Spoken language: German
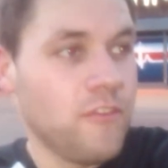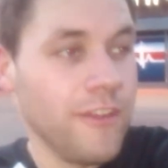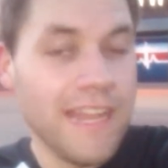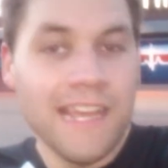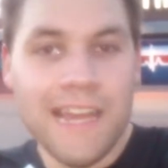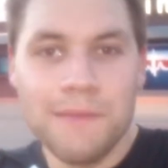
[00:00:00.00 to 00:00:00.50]

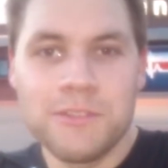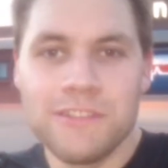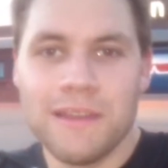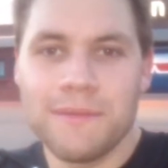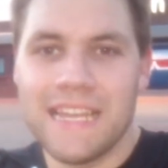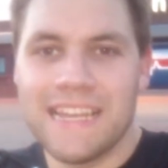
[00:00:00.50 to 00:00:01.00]
für länger am
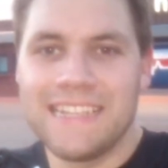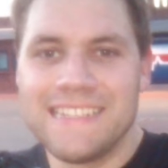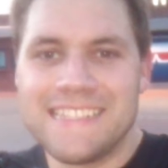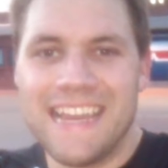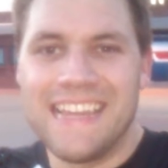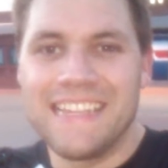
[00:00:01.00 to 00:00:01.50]
Stück habe ich gar
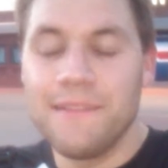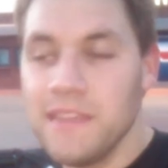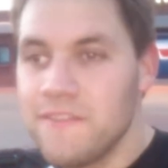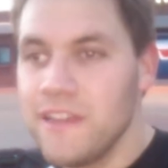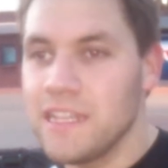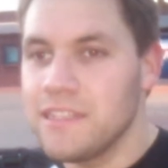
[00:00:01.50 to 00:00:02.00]
keine Zeit.
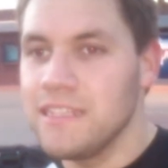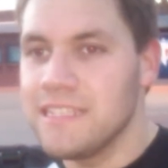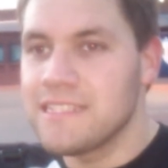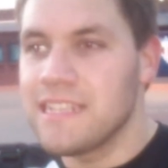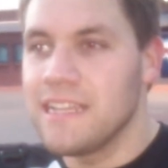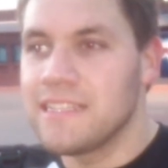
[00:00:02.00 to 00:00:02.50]
Aber ich werde
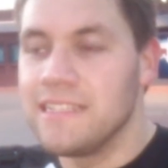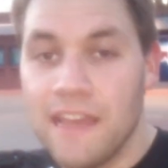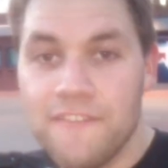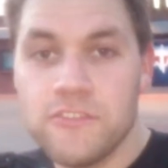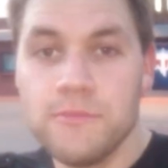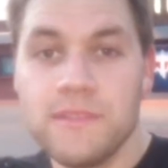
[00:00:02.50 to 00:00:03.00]
jetzt gleich den
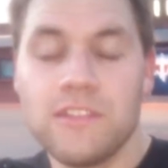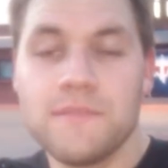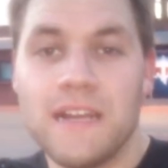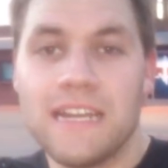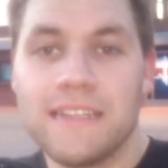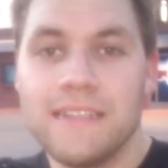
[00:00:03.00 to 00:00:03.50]
Livestream mit
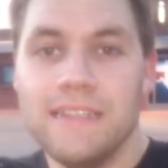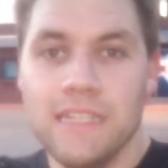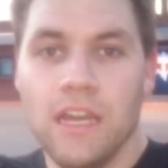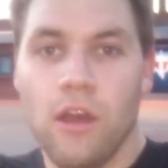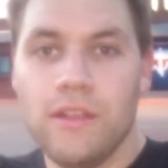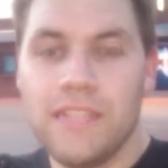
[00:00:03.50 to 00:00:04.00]
euch machen
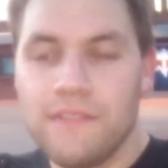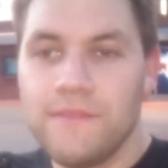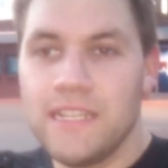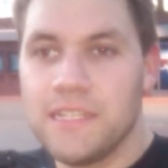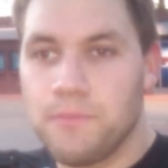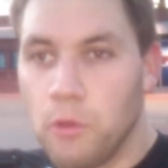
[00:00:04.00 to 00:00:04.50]
und
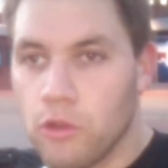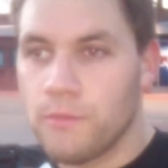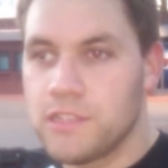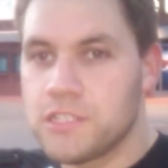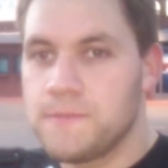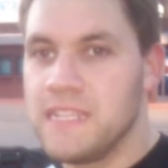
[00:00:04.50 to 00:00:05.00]
dann werde ich
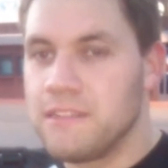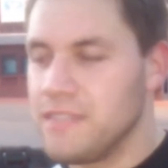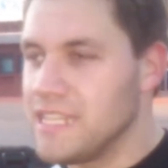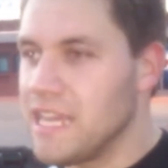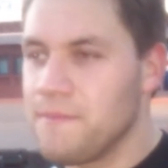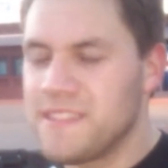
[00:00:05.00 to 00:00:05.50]
Pokémon spielen.
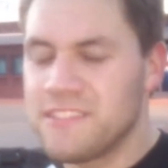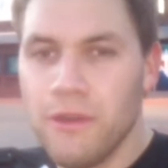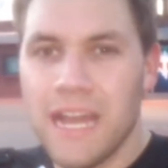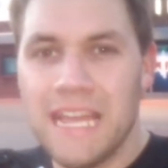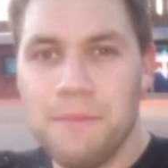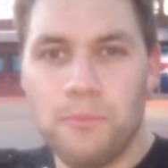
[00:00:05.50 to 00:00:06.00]
Und ich habe
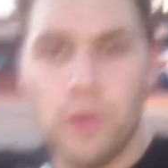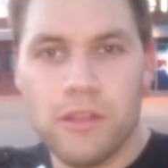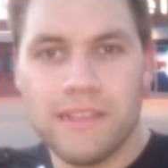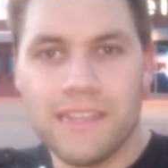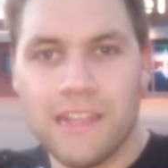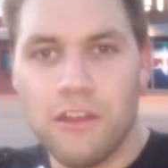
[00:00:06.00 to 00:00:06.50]
so einen
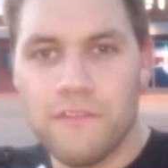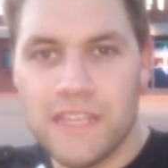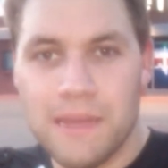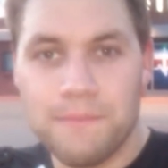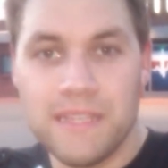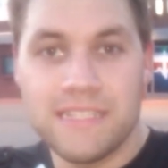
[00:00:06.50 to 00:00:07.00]
Bock da drauf.
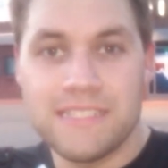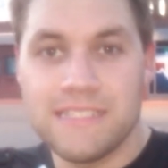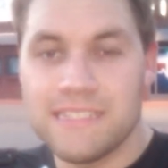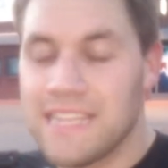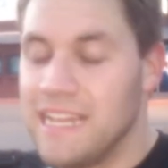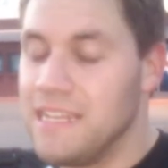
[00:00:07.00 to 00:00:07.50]
Ich habe
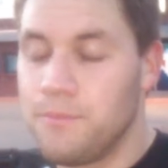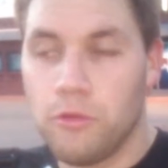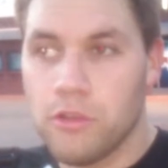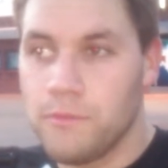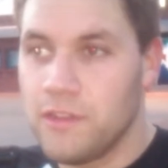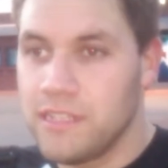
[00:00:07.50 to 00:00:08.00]
jetzt das geile
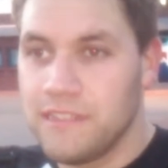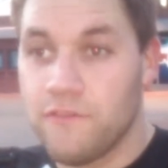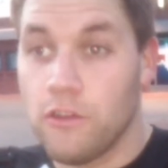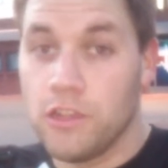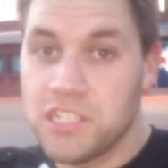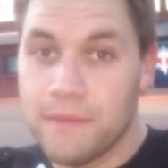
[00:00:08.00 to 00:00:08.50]
Pokémon, den
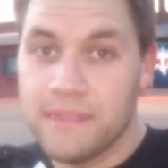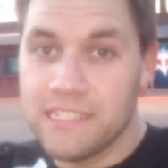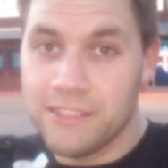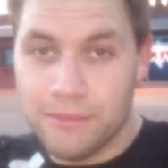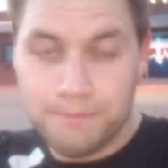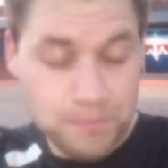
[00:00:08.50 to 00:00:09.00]
Frosch habe ich
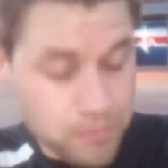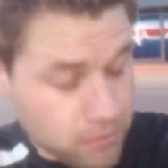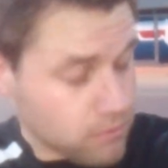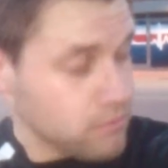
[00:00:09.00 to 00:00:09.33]
genommen.